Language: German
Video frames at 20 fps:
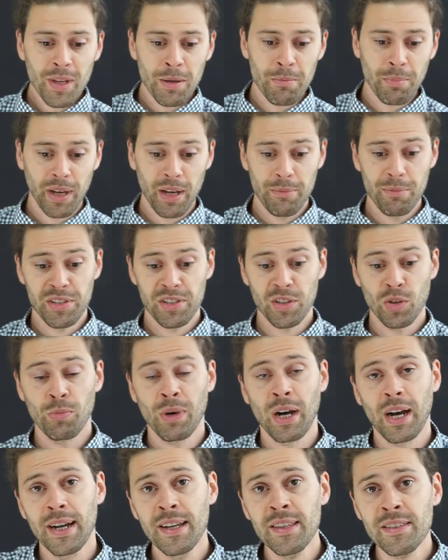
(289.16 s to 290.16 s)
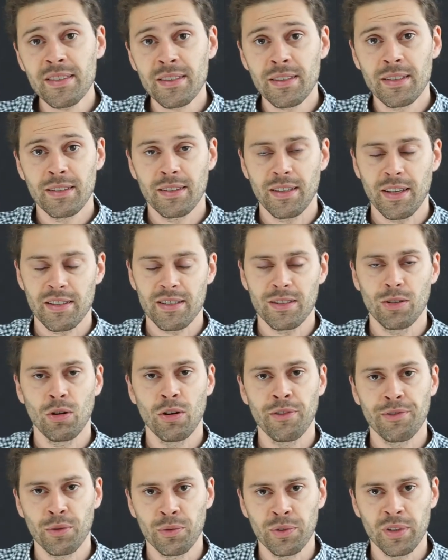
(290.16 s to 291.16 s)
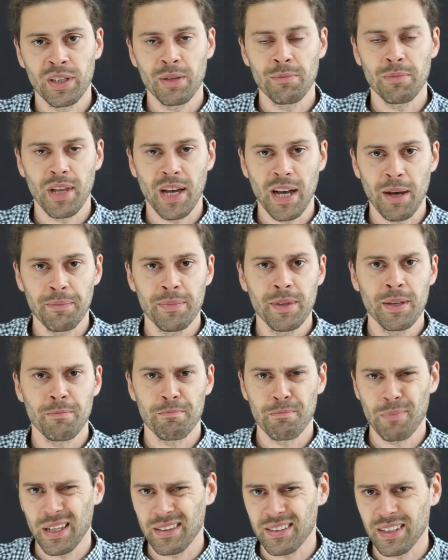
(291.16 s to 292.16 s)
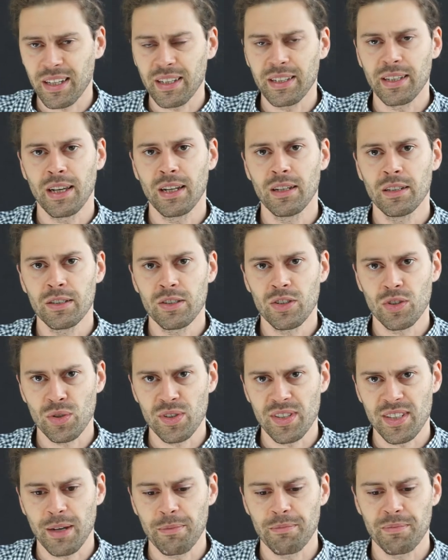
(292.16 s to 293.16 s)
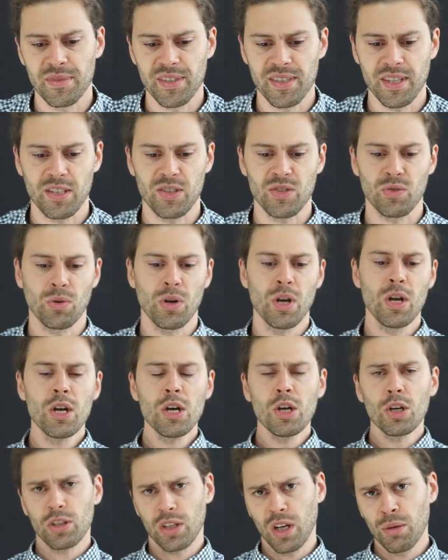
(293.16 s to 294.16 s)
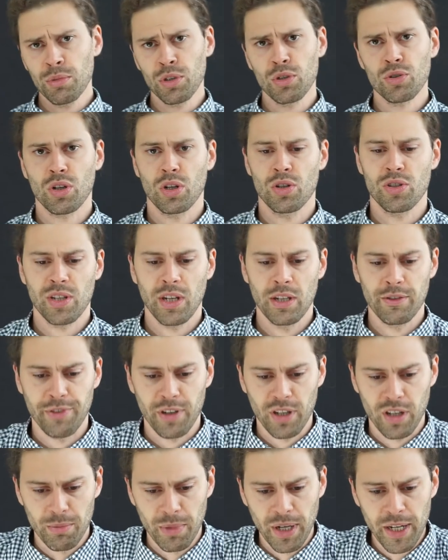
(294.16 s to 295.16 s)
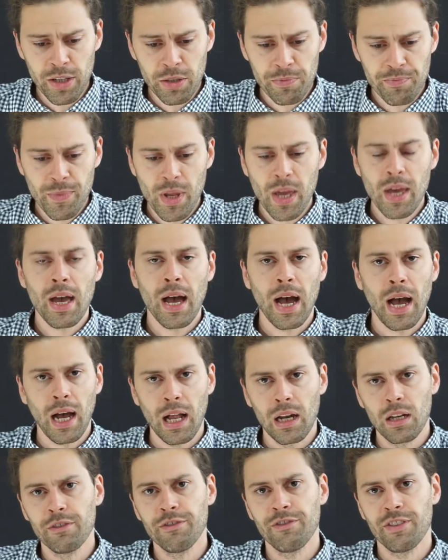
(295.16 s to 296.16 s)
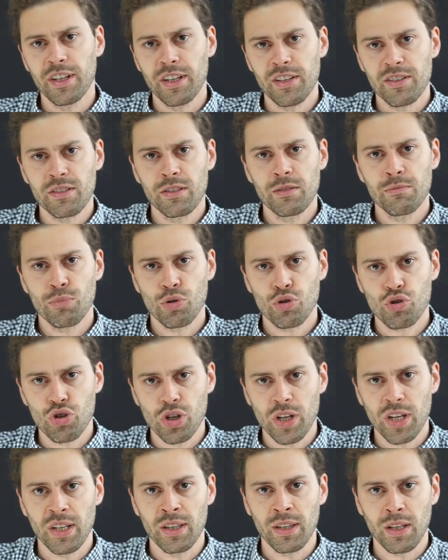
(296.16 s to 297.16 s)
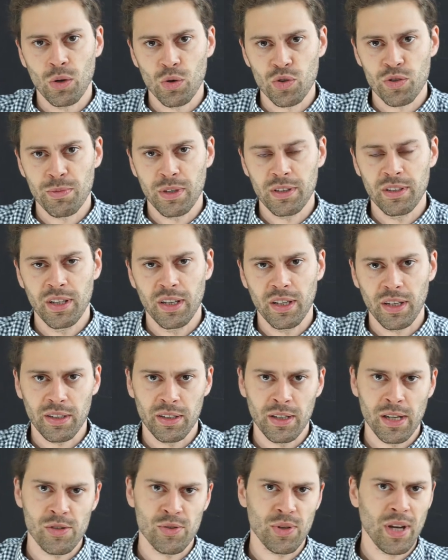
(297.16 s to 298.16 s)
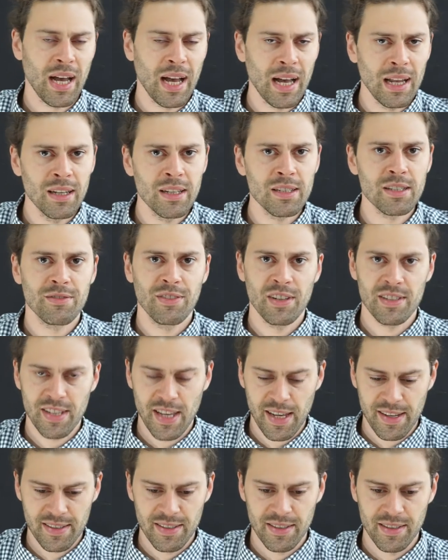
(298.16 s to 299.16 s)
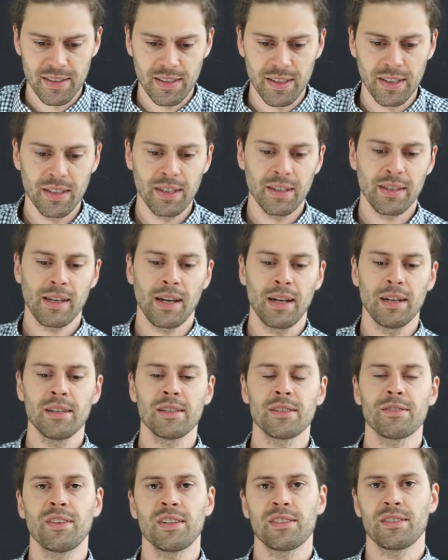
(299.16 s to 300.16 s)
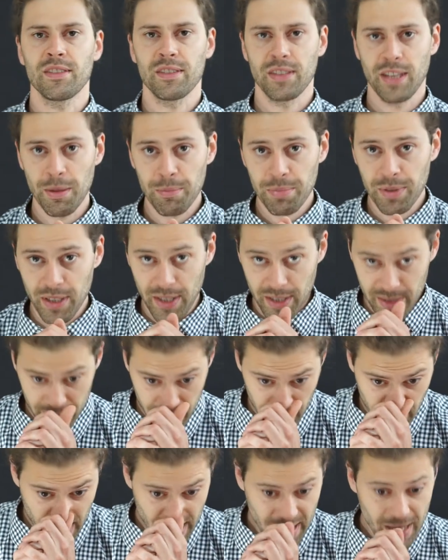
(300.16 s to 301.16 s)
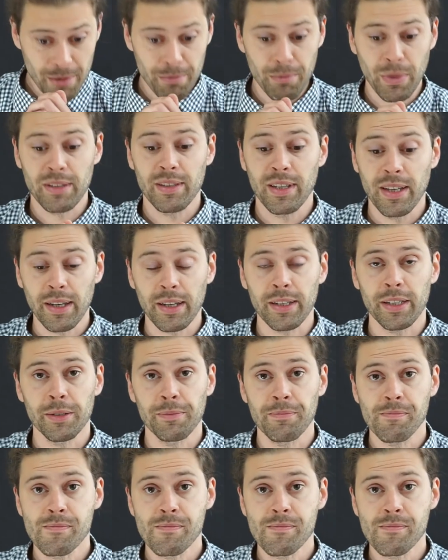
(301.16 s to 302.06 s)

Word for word: Prämisse Nummer eins: das läuft unter dem Namen materielle Zusammensetzung. Damit ist ganz einfach gemeint, alle Wesen bestehen aus Materie. Also alles, was existiert, alles, was es gibt, ist Materie.